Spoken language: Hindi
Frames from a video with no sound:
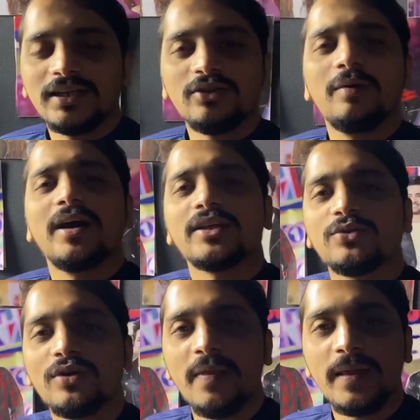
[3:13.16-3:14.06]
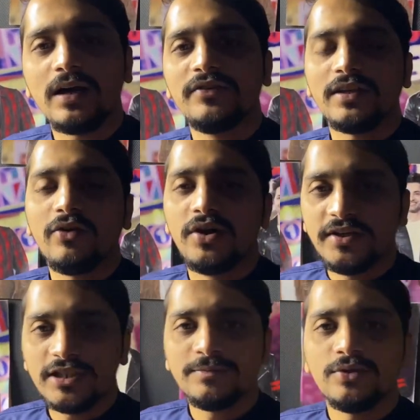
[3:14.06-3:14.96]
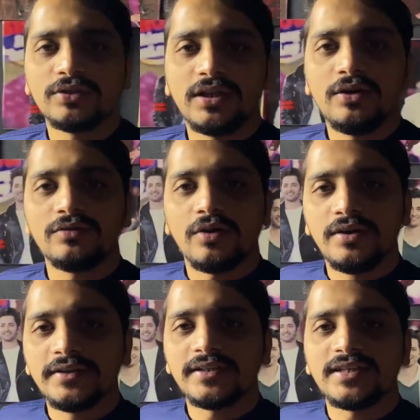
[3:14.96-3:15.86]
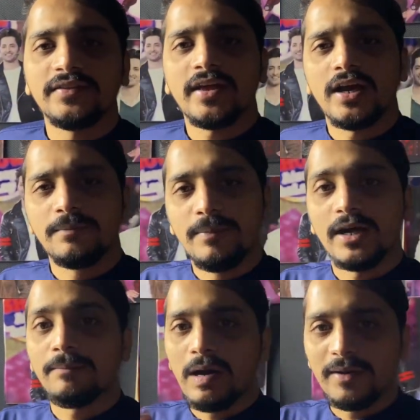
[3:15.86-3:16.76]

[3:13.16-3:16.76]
अच्छा तो हमारे शो के अंदर काफ़ी सारे वॉलंटियर्स भी होते हैं उन वॉलंटियर्स के अंदर अकबर